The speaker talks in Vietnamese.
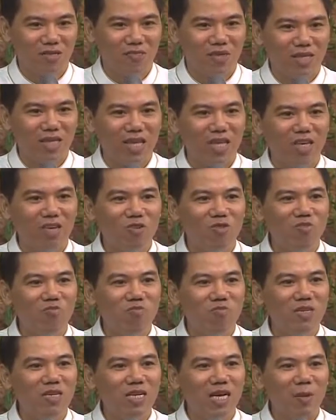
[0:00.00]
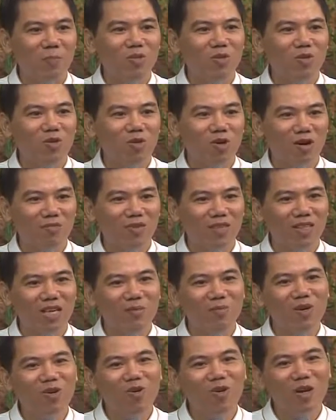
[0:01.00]
Và thầy cũng gửi gắm cho con để
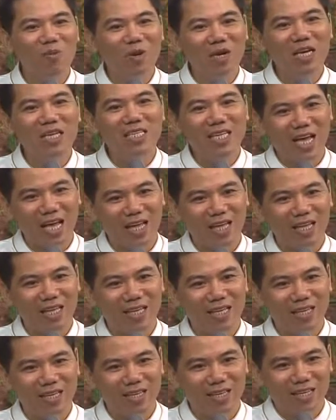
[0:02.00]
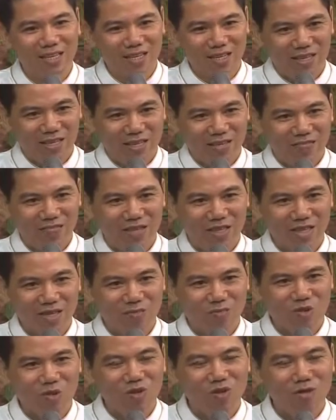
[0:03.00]
thầy biết con là một ký giả, mà thầy
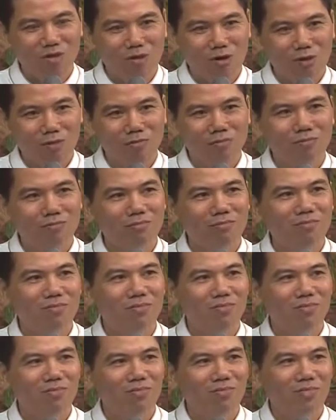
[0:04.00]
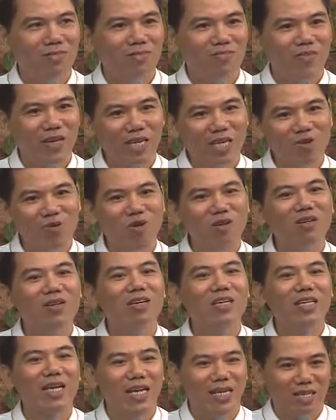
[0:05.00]
muốn con phải hiểu cuộc
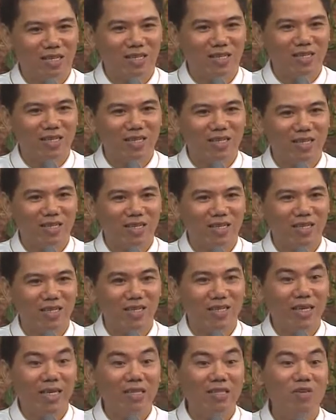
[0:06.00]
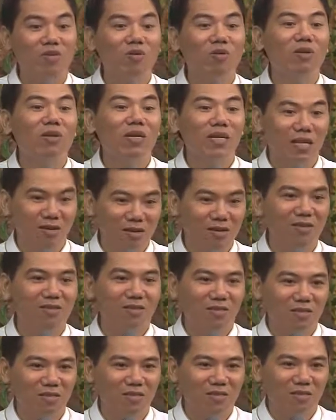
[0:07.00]
đời này ạ, để thương cuộc đời này hơn.
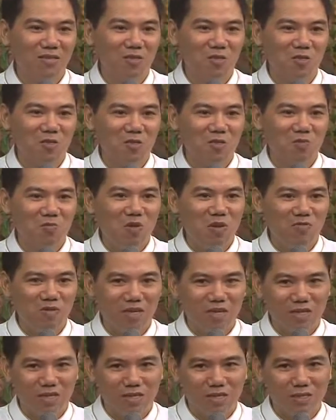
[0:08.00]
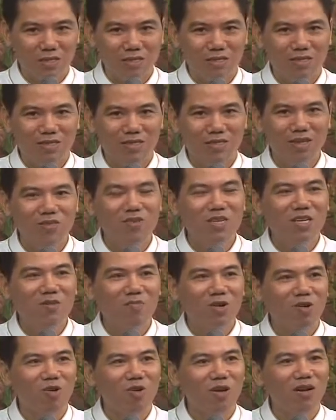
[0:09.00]
Bởi vì nếu như
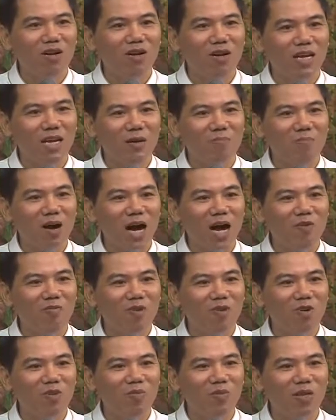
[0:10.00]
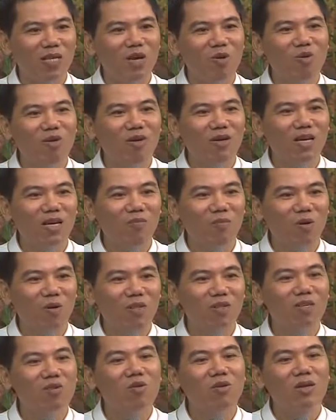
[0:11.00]
mà con là người làm báo mà con hiểu cuộc đời, mà
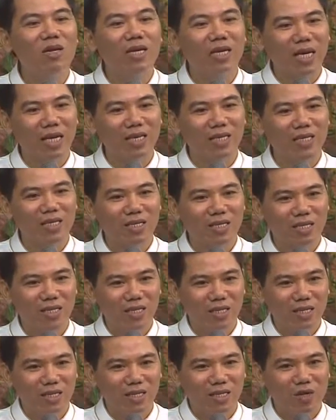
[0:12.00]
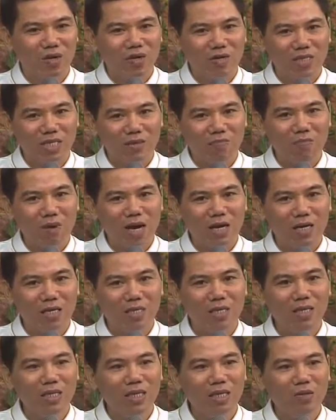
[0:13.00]
con thương cuộc đời này, thì con sẽ mang được
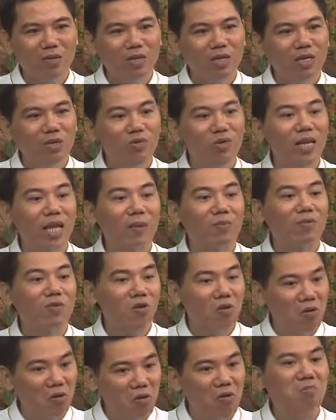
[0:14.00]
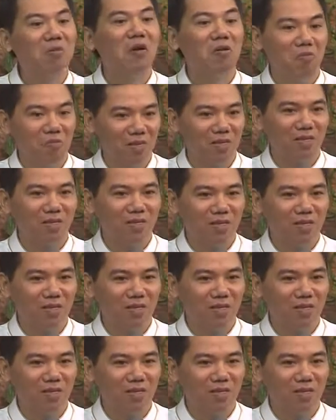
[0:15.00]
rất nhiều những điều tốt đẹp cho cộng đồng.